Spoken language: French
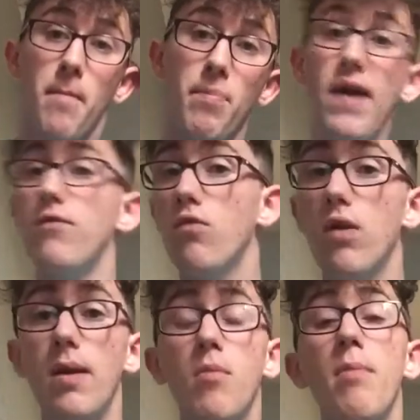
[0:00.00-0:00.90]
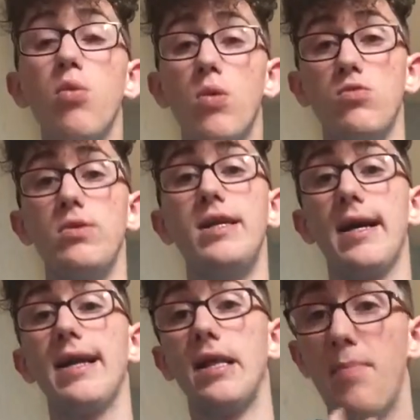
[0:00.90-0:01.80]
Bref, donc voilà, moi pour moi je vous dis,
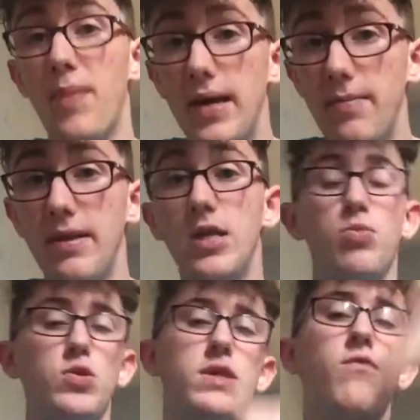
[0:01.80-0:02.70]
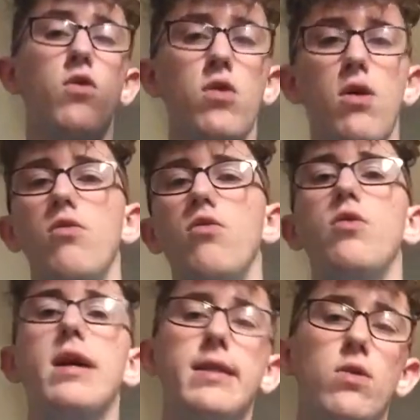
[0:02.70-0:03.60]
Eric n'est pas éliminé, je pense qu'il vont encore le,
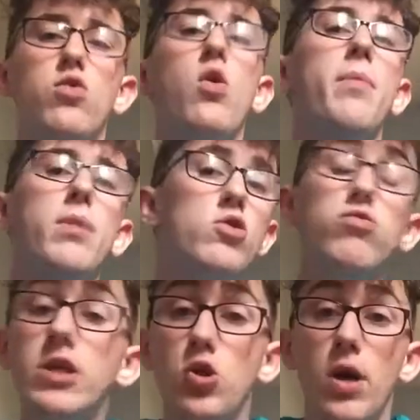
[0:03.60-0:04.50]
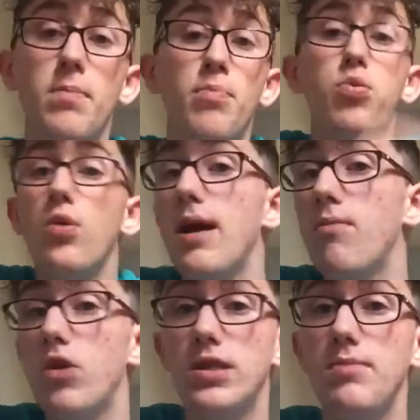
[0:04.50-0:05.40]
garder longtemps. Après, moi je vous dis, je plus
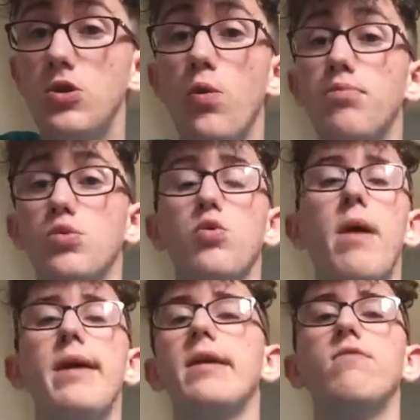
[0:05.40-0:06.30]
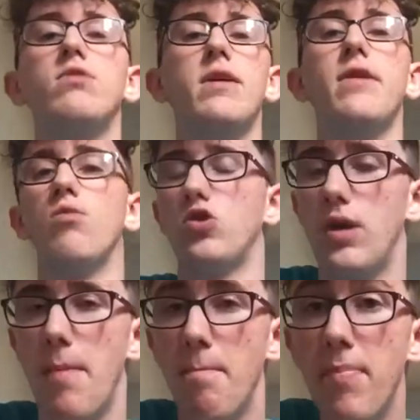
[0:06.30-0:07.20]
réellement les émissions, puisque bah, Eric, vous savez que moi je
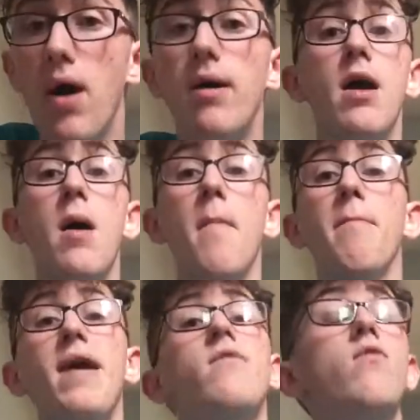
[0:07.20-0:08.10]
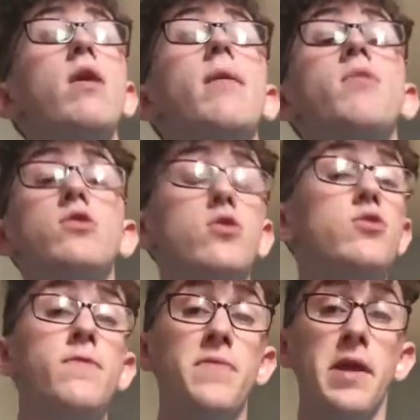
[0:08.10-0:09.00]
ne l'aime pas. Bref, donc voilà, moi sur
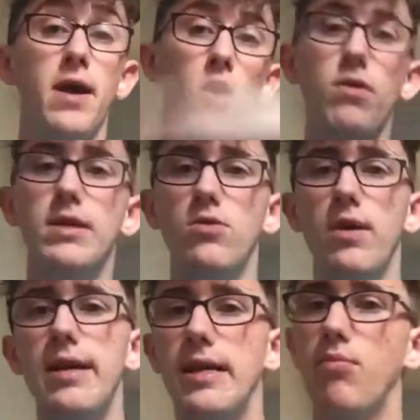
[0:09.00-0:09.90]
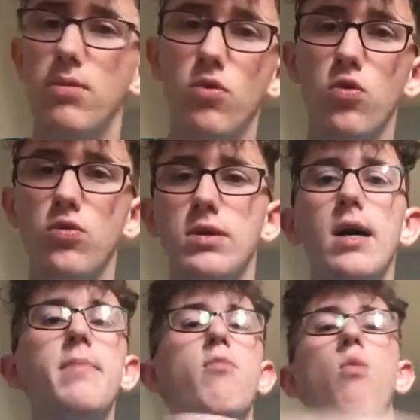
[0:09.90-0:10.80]
ce, alors oui, désolé, il y a des bruits de moto, tout
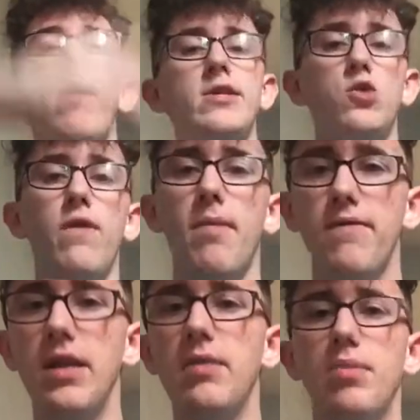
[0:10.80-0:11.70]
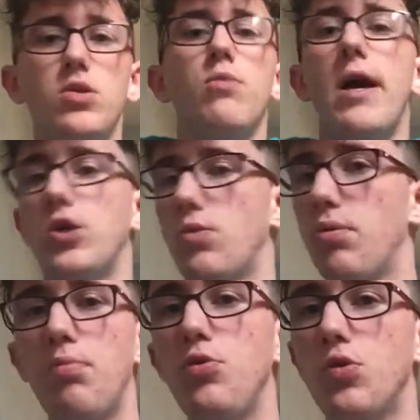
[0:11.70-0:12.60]
ça, mais bon, bah, j'ai ouvert ma fenêtre parce que bah, j'en
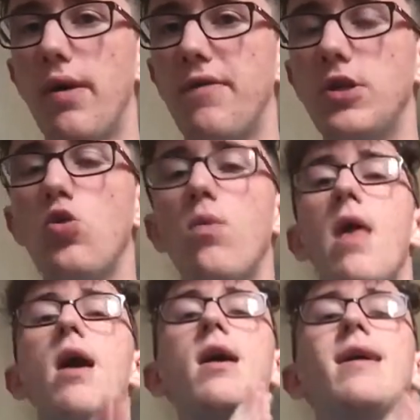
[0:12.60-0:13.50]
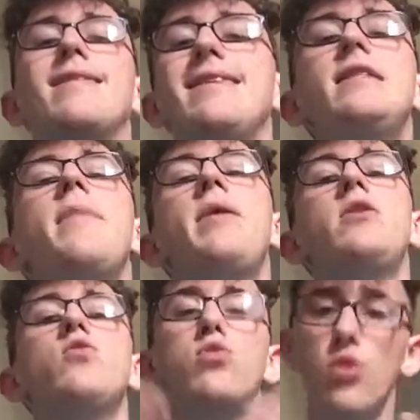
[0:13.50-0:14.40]
peux plus, tu vois, il fait chaud. N'hésitez pas
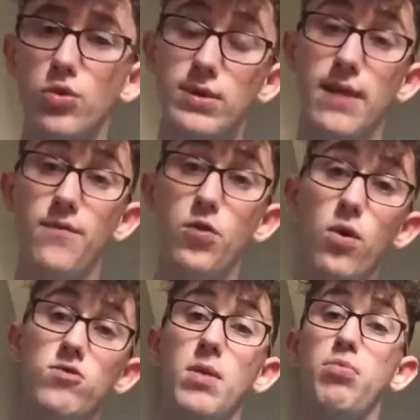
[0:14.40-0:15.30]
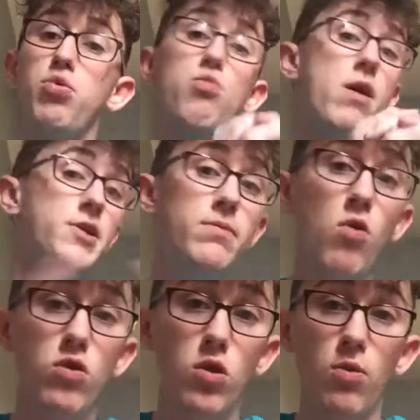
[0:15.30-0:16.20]
du coup sur si cette vidéo là vous a plu, bah,
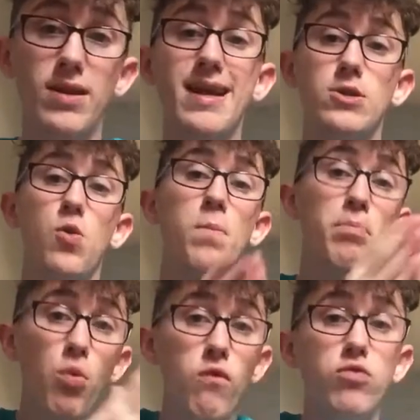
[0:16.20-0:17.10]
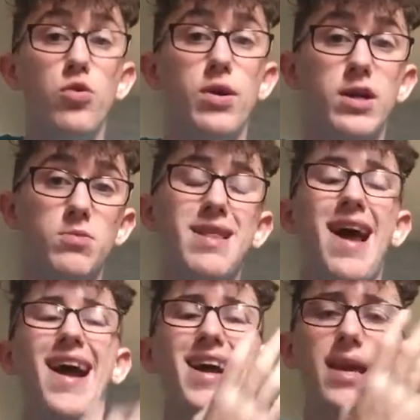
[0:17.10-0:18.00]
dites-moi en commentaire est-ce que pour vous Jean-Luc Reichmann a
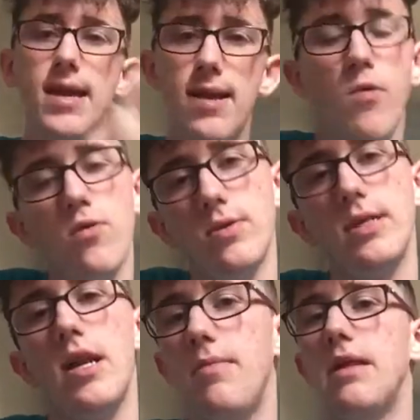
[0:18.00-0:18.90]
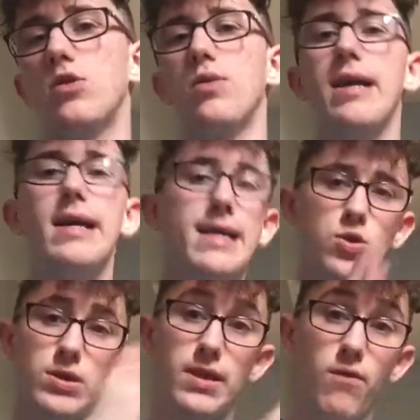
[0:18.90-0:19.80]
réellement annoncé l'élimination directe, est-ce
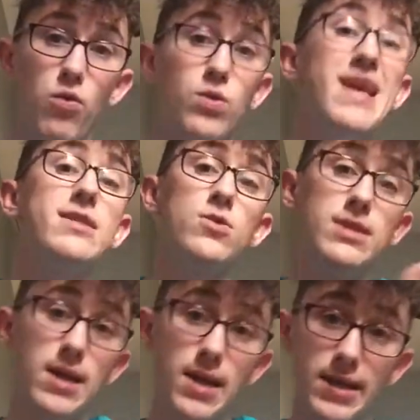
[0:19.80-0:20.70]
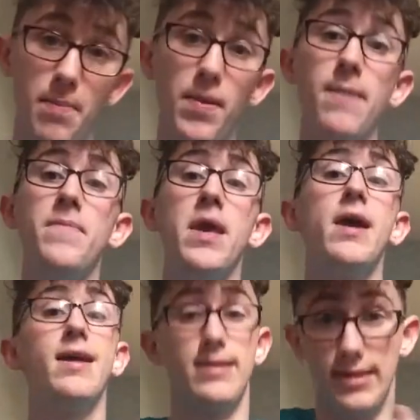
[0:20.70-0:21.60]
que c'était volontaire, est-ce que ça ne l'était pas.
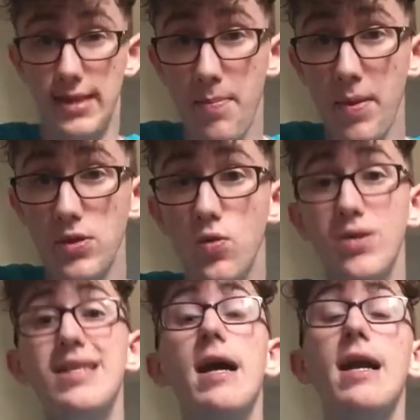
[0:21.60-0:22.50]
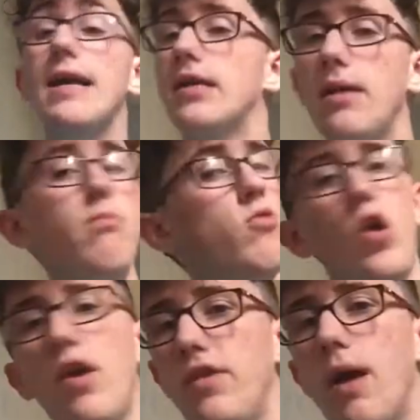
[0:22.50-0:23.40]
N'hésitez pas du coup aussi à liker,
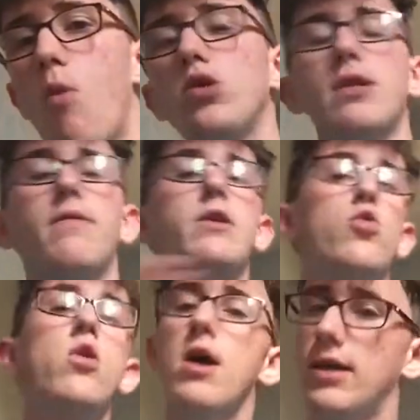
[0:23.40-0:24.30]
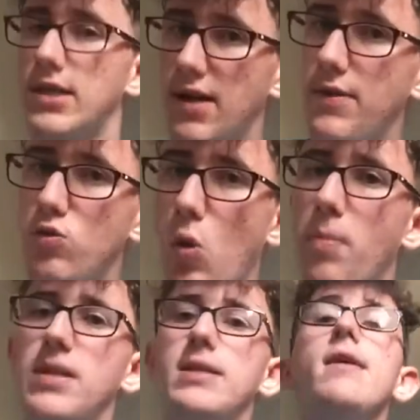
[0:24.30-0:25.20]
évidemment, c'est vrai que ça fait toujours
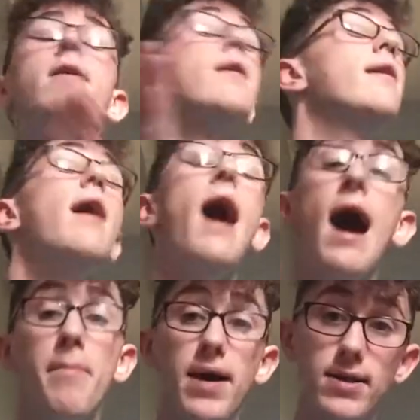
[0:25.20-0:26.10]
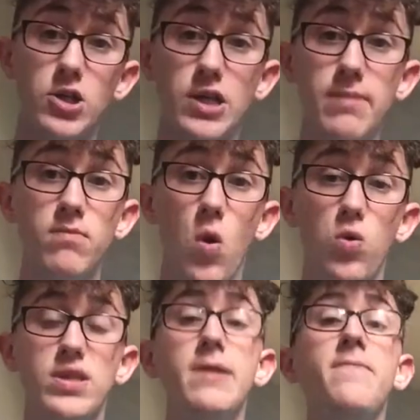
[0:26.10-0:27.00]
plaisir, à partager
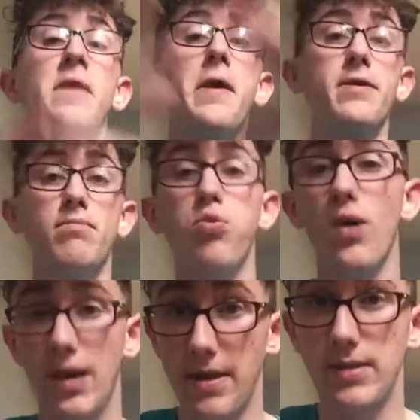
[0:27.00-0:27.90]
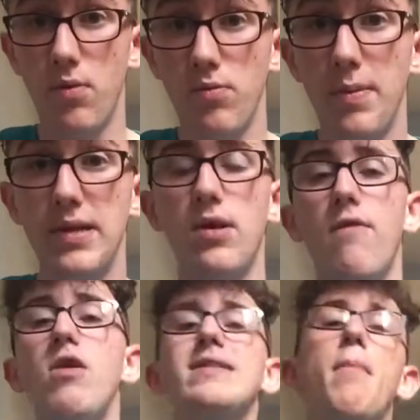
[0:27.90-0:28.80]
aussi pour qu'un maximum de personnes la
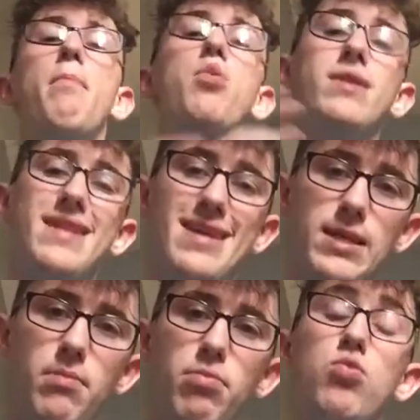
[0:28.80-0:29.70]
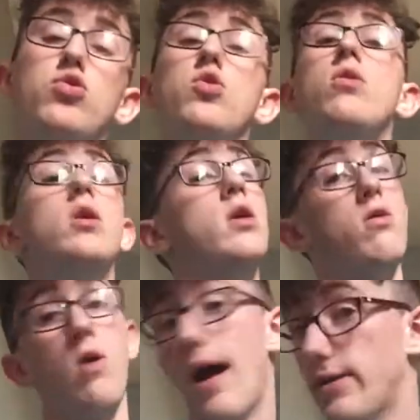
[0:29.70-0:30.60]
voient, ça peut intéresser beaucoup de gens
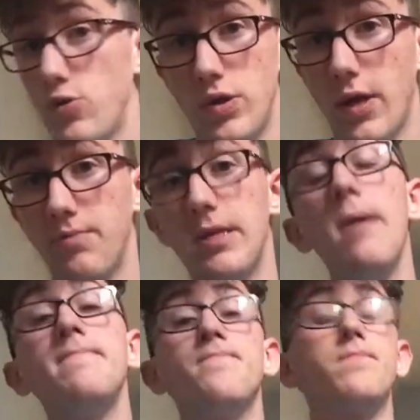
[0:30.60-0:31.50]
euh, un sujet comme ça.